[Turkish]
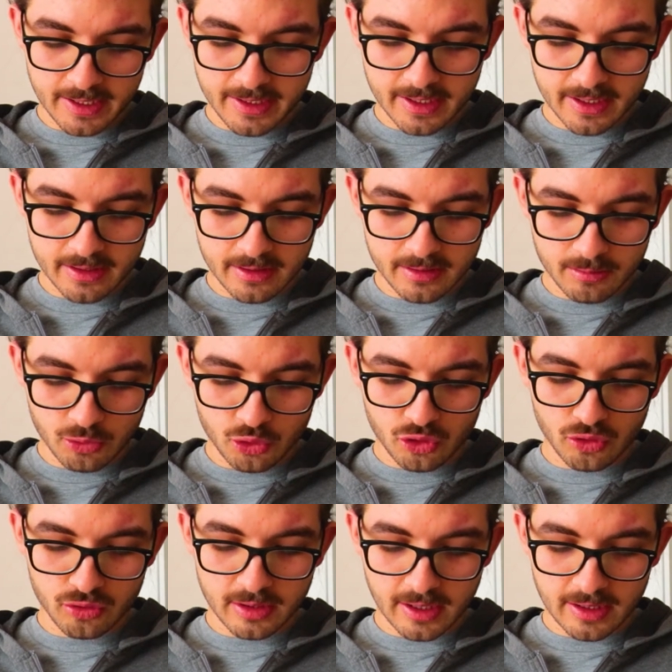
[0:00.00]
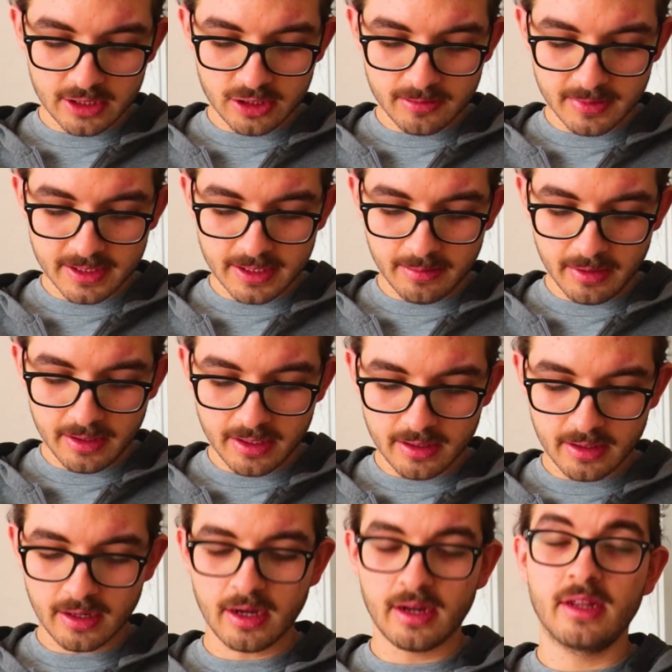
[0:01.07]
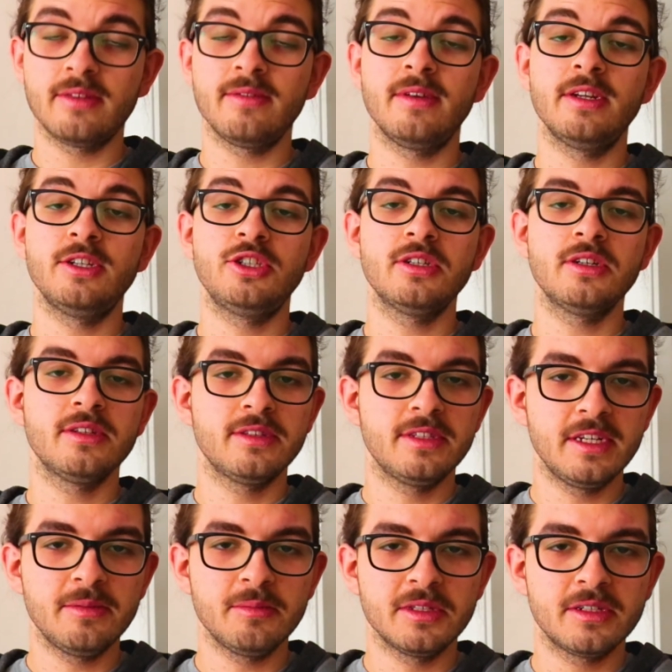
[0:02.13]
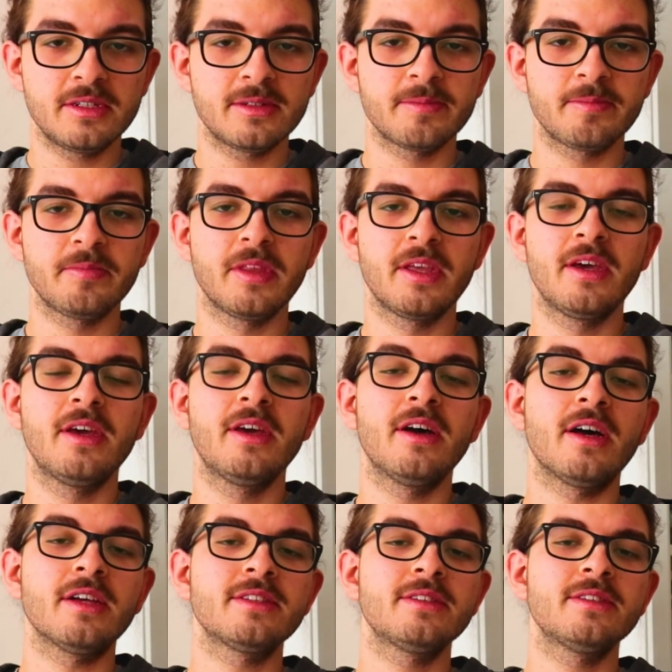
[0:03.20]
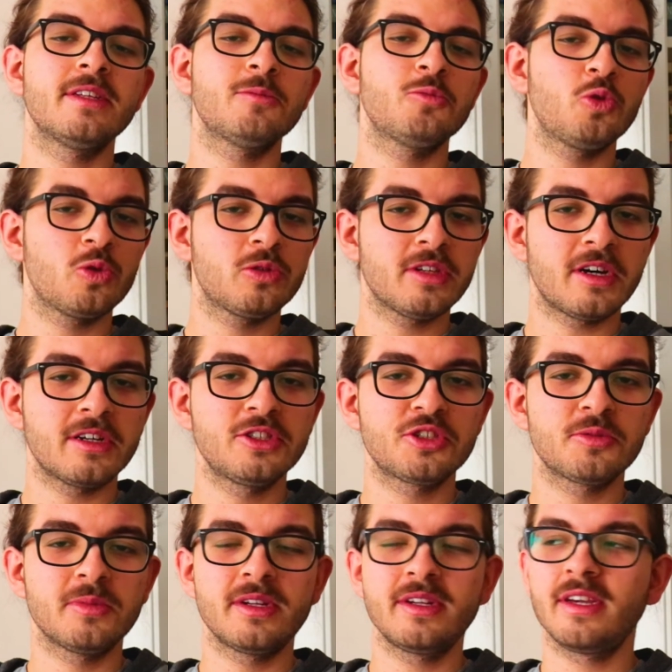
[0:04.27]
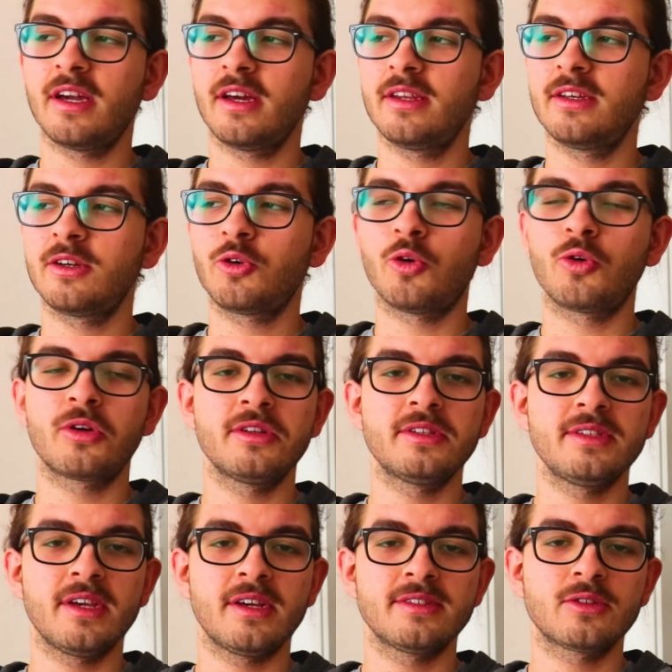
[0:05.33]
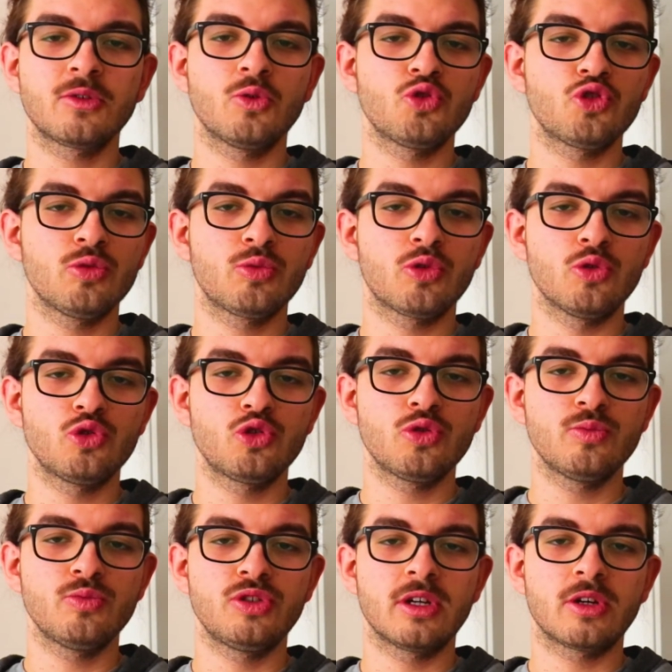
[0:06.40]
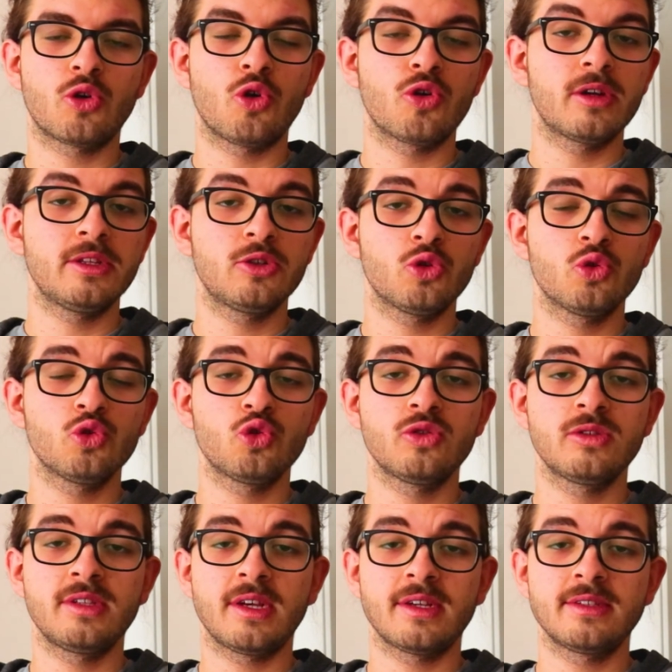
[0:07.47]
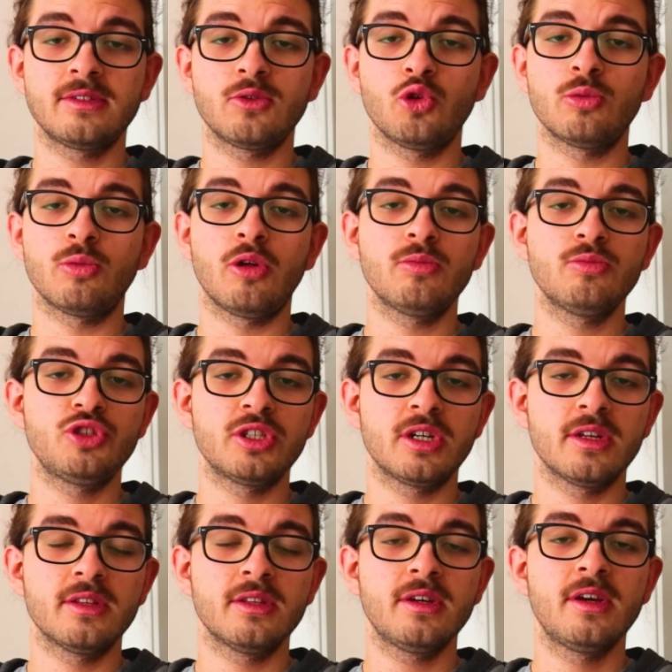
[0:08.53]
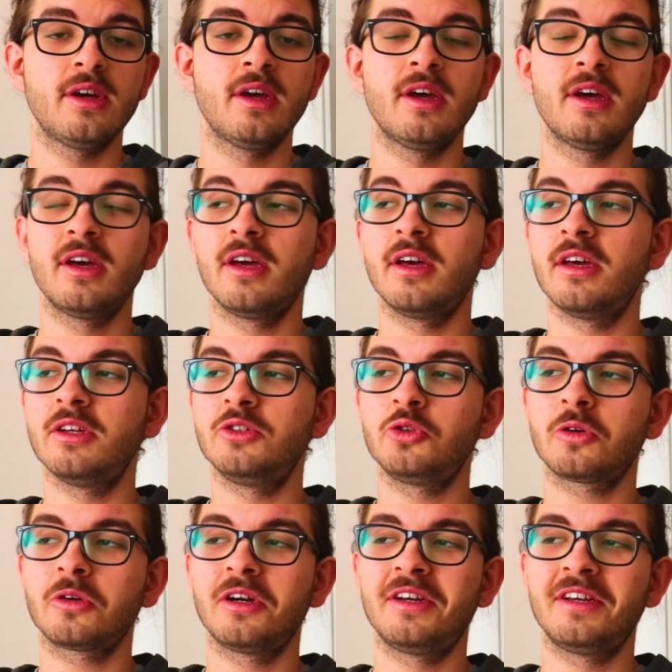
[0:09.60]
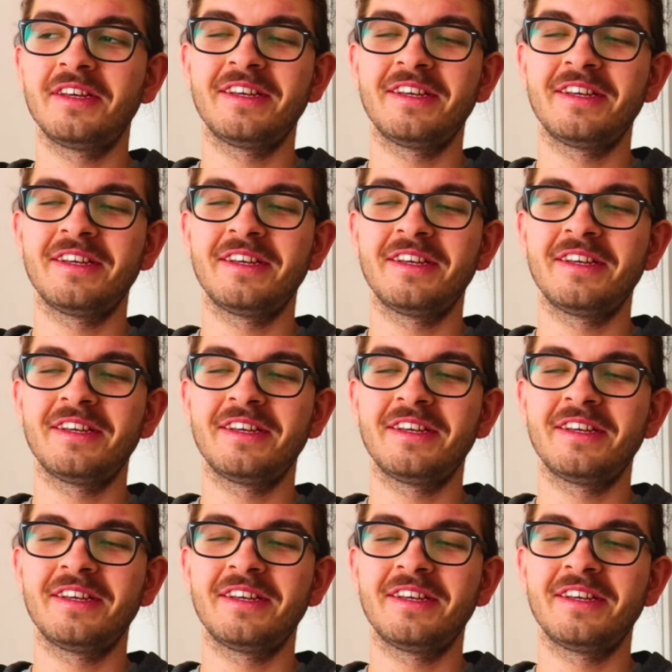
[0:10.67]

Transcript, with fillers: değilken bu son tartışma zemini hayret verici değil midir? Aslında bu tartışmaları yani kongre siyaset konuşulup konuşulmayacak, kongre konusunun siyaset olup olmayacağını e, çok